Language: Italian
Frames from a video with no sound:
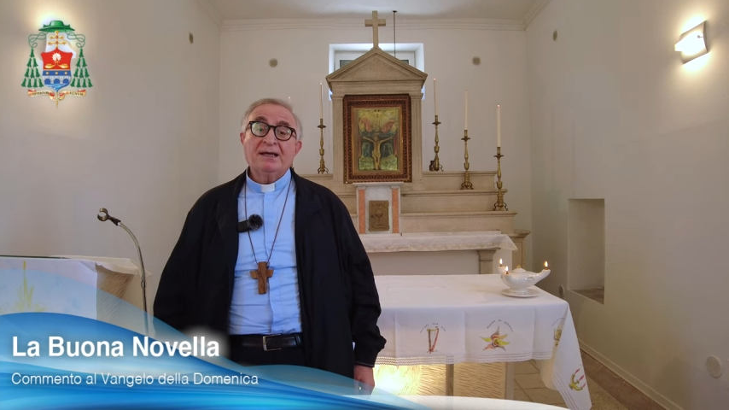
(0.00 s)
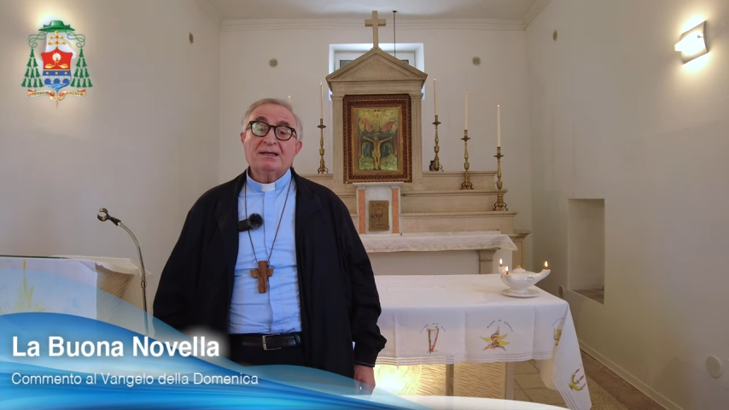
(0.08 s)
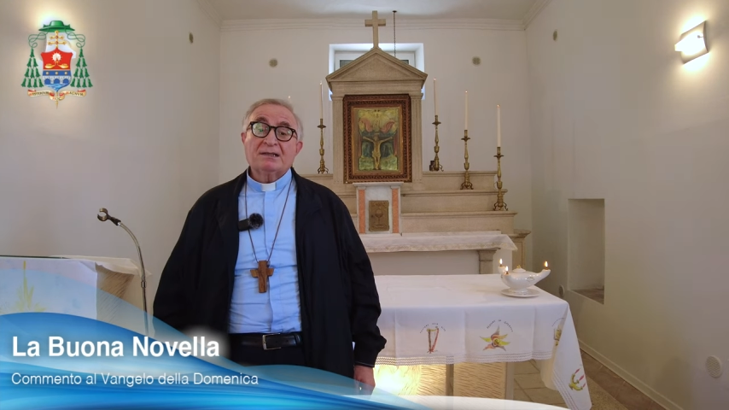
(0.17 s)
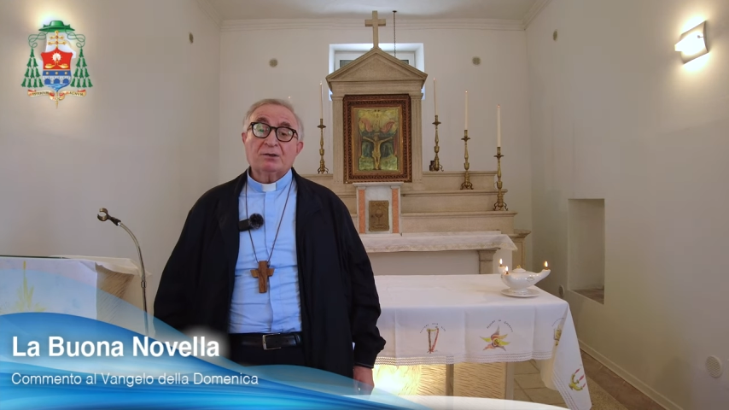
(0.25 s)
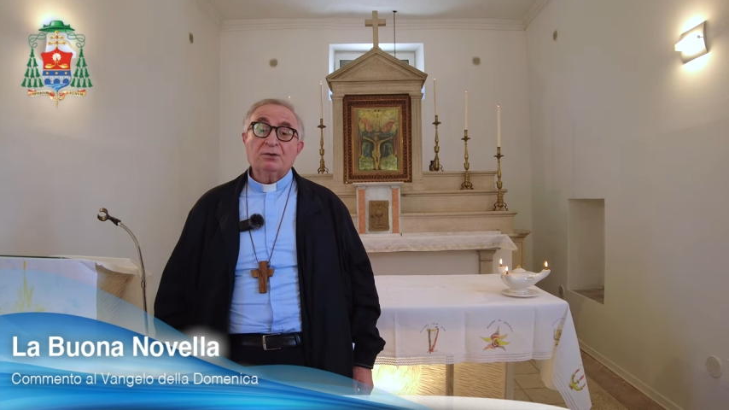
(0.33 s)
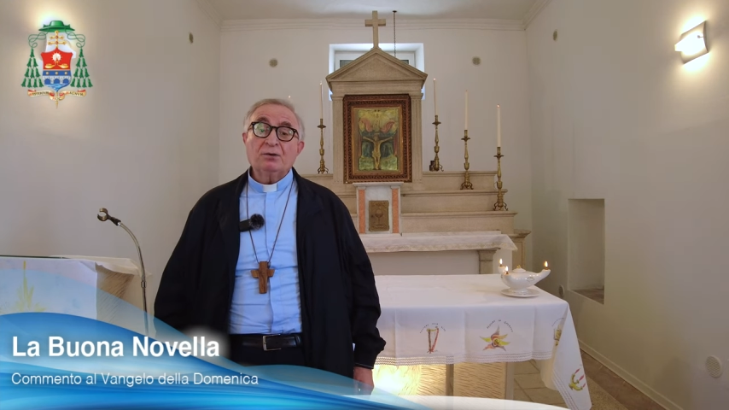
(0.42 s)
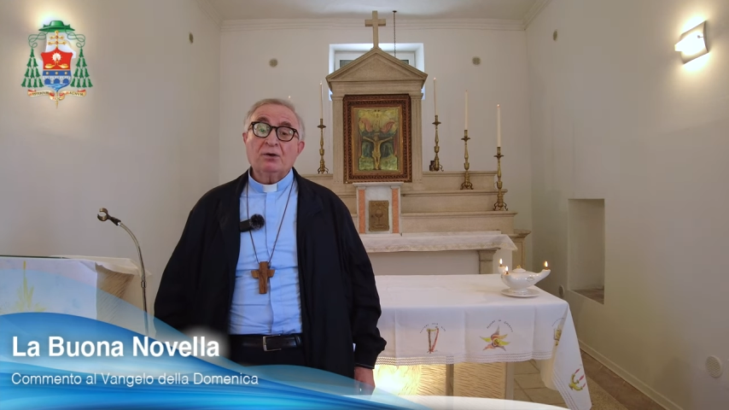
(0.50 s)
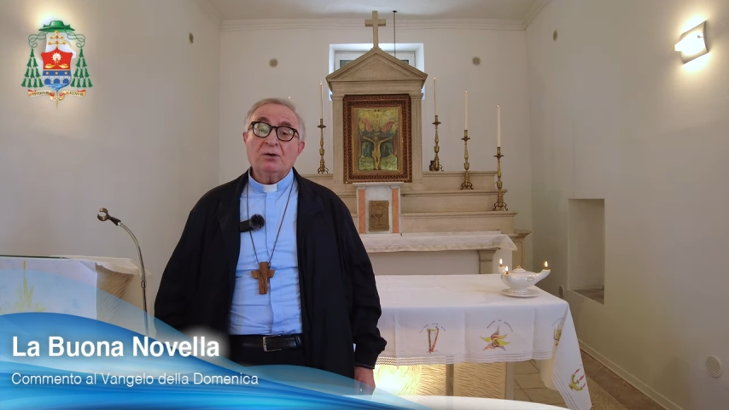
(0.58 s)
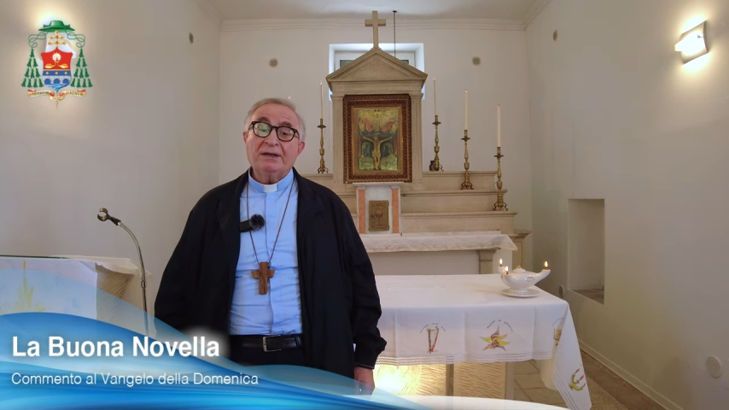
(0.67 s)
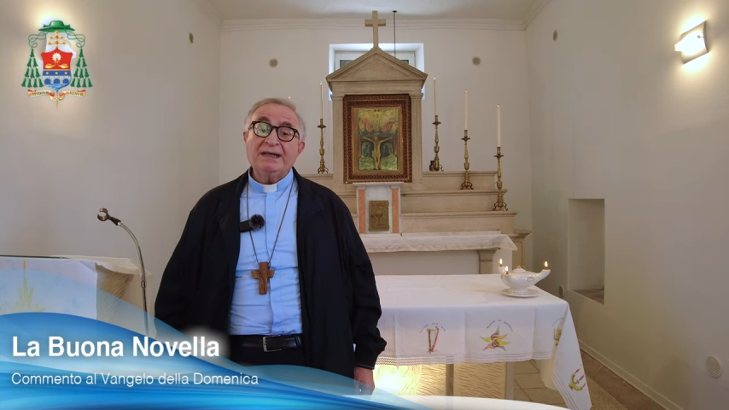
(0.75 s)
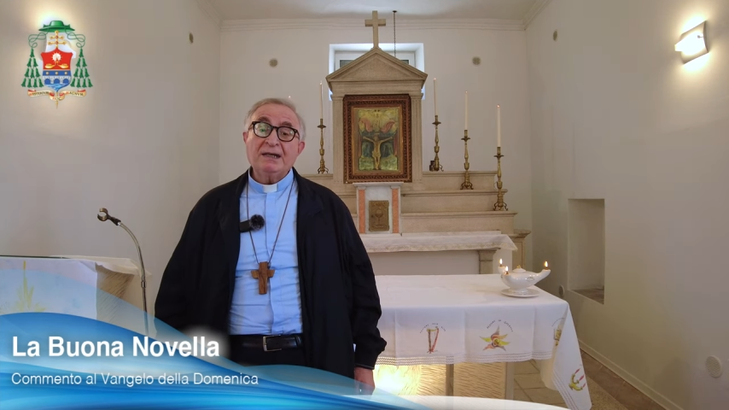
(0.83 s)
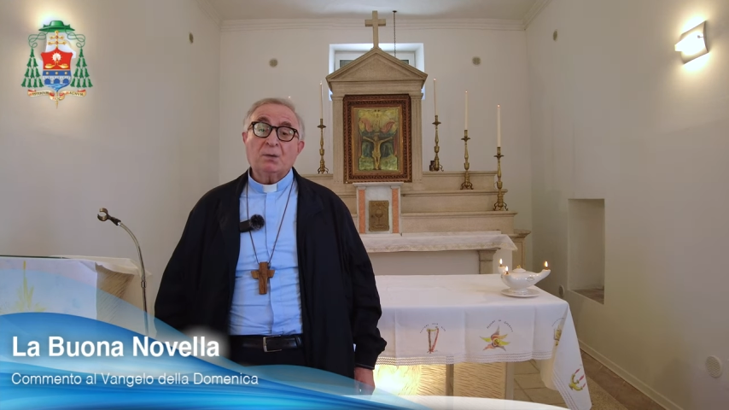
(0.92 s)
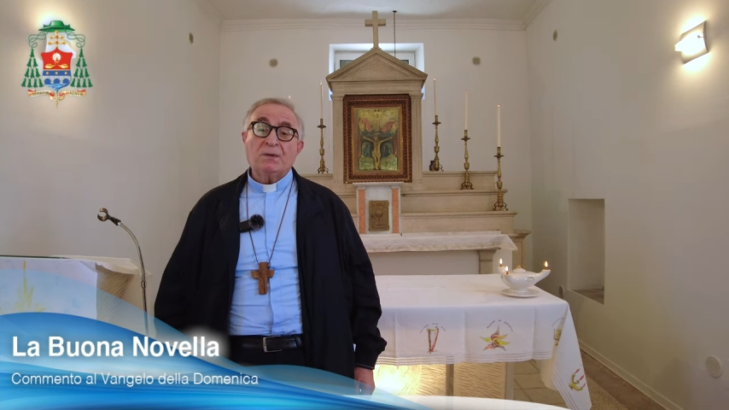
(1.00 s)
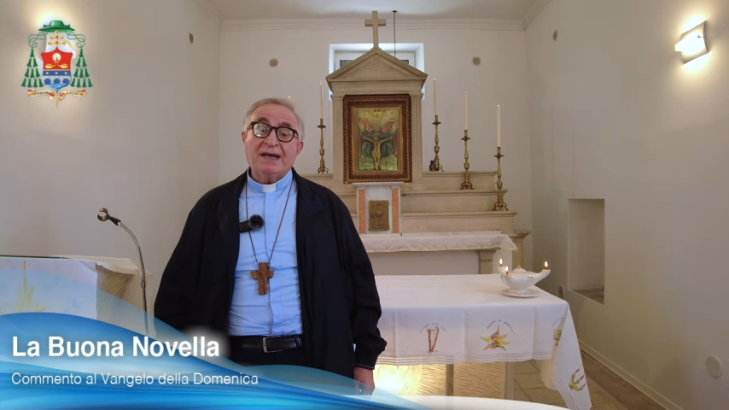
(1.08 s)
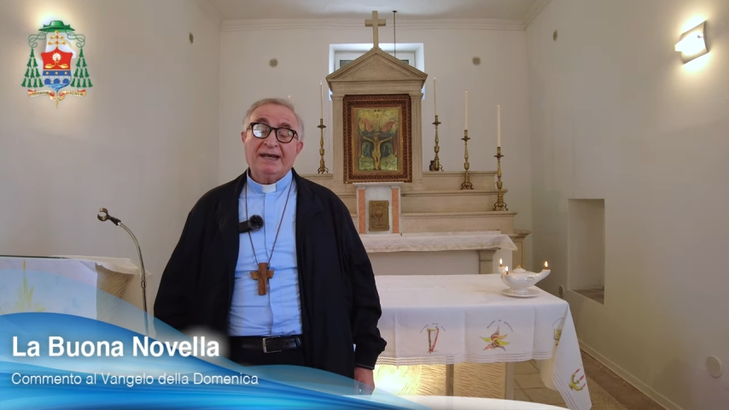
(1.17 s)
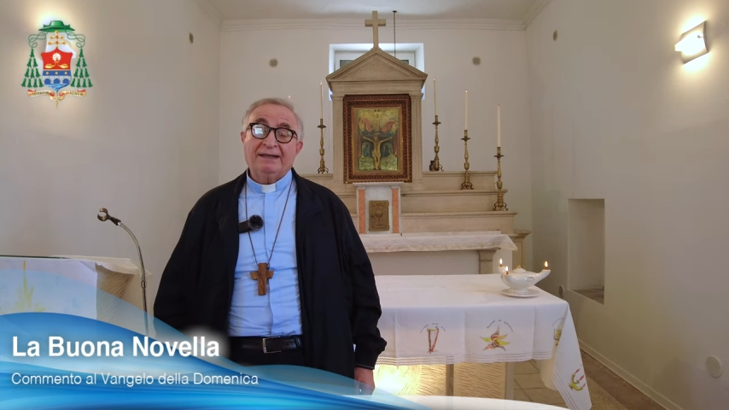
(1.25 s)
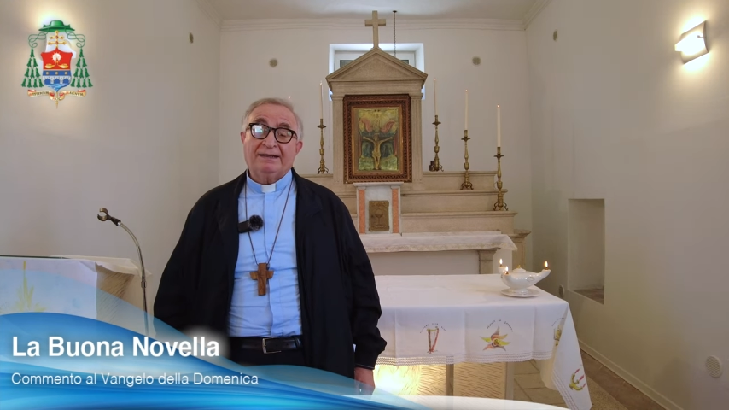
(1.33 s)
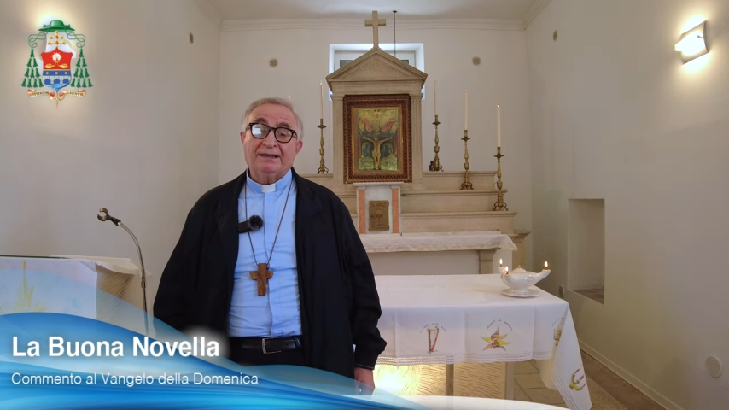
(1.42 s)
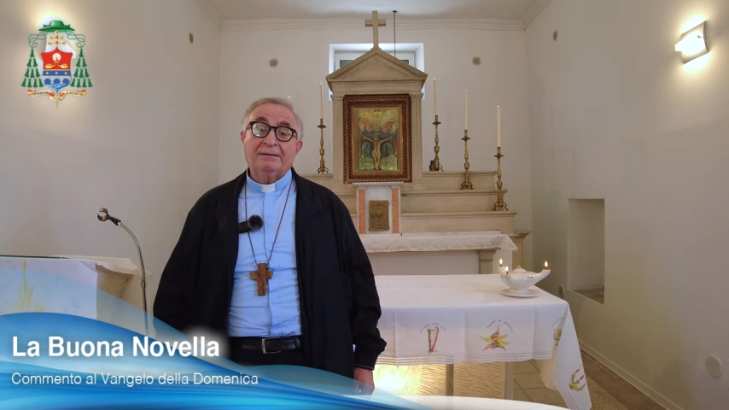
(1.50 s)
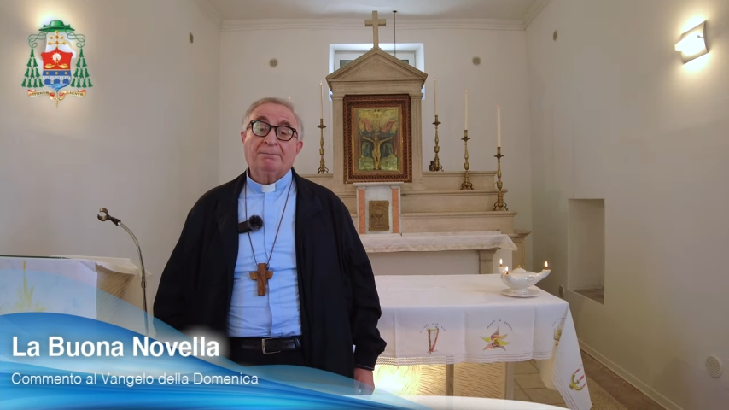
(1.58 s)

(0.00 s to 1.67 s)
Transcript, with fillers: sono inquieti,